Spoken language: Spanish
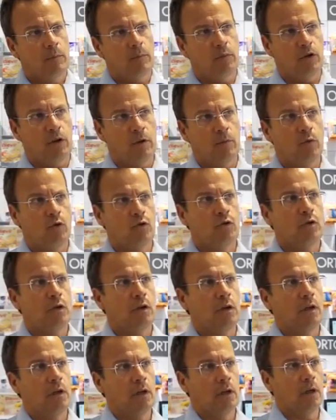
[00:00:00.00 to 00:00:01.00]
podemos...
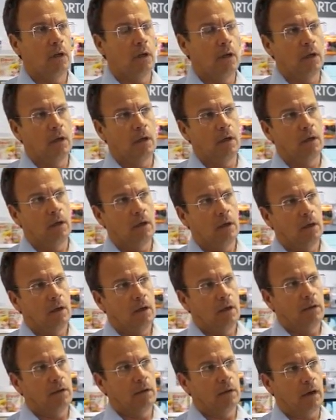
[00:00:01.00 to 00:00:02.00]
Eh,
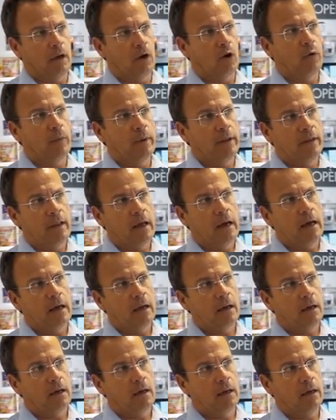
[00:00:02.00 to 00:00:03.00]

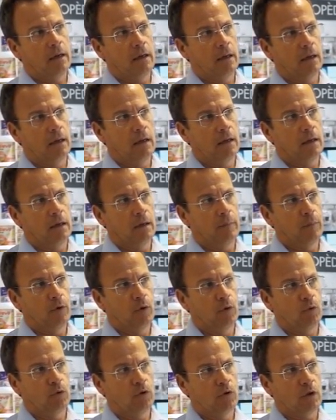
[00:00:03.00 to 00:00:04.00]
recomendar el,
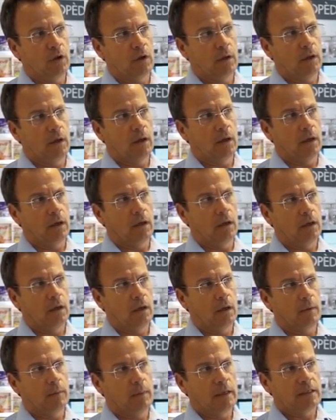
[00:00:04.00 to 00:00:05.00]
producto que,
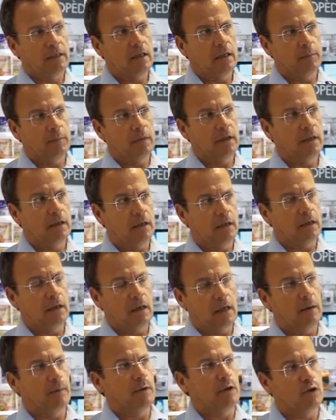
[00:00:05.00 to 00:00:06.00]
más se adapta a
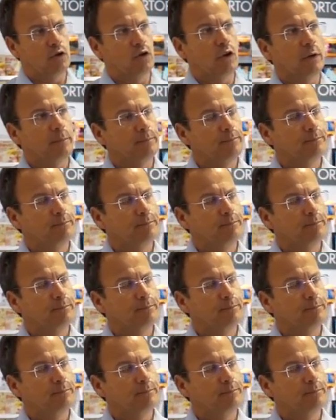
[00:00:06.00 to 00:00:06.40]
aquella persona.